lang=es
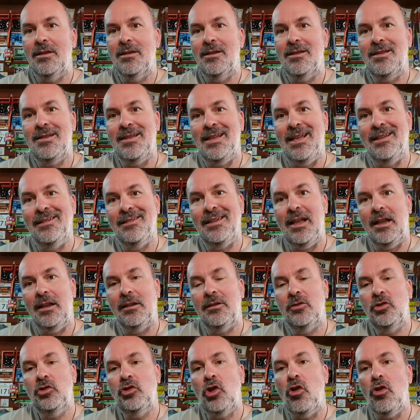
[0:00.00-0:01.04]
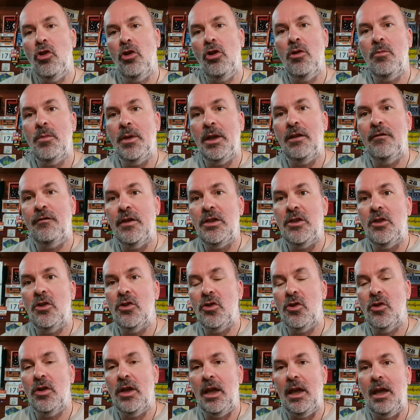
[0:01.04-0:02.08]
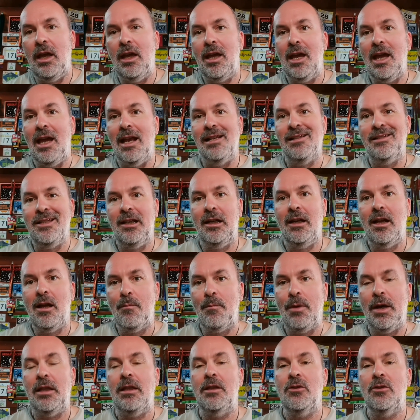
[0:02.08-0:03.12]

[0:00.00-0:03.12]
siente todo lo beneficioso que es el ser capaz de